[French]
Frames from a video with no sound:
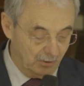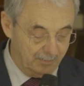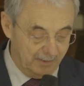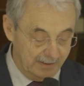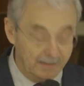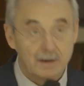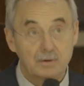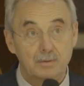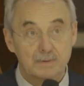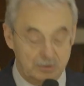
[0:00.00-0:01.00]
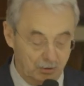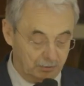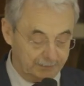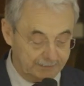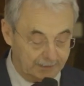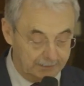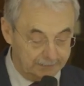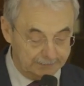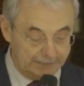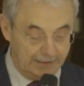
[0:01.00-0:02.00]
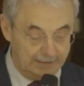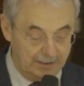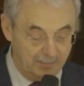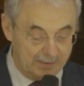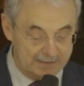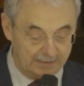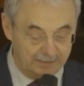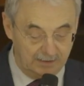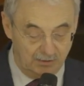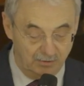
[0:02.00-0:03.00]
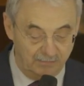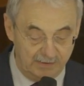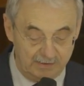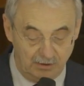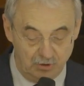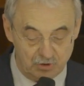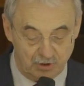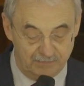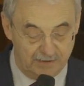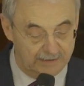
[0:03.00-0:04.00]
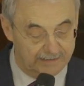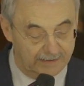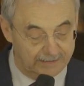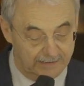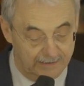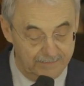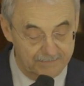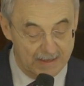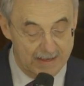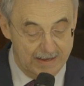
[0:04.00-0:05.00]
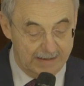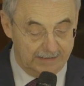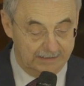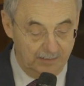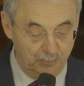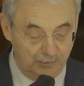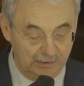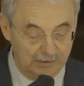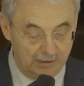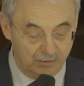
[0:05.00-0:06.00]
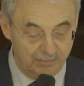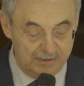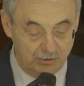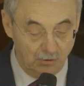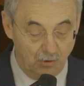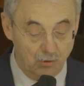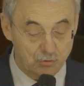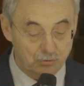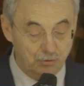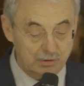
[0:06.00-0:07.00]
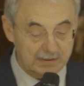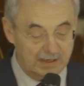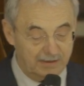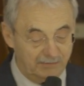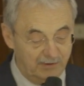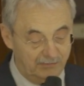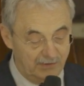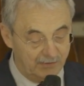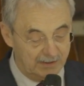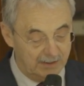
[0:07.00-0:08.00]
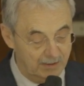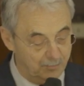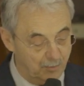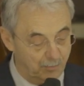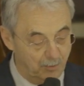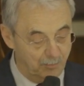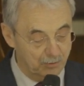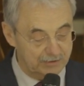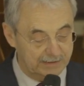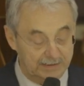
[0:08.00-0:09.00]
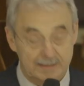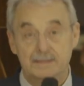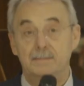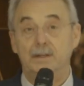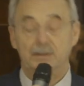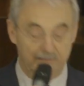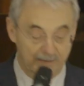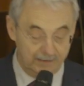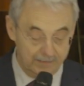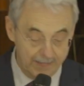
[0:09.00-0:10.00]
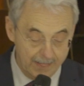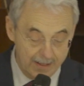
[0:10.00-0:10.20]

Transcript: européen en commission 30 qui a été présentée le 21 janvier dernier. Les députés de la commission ont jusqu'à la fin février pour proposer des amendements